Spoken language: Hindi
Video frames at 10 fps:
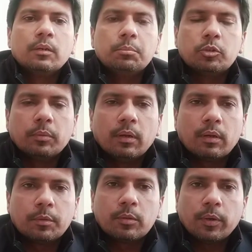
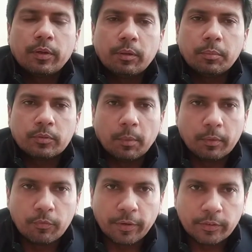बिस्मिल्लाम
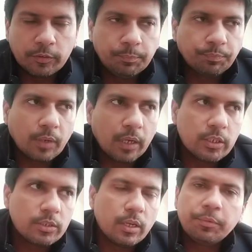फ्रेंड्स
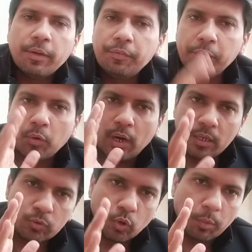अच्छा जनाब ये वीडियो
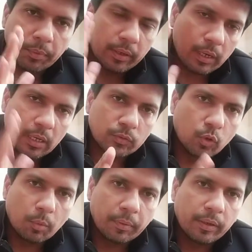ख़ास तौर पे ख़ास
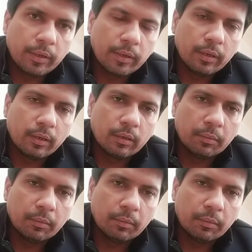तौर पे आ,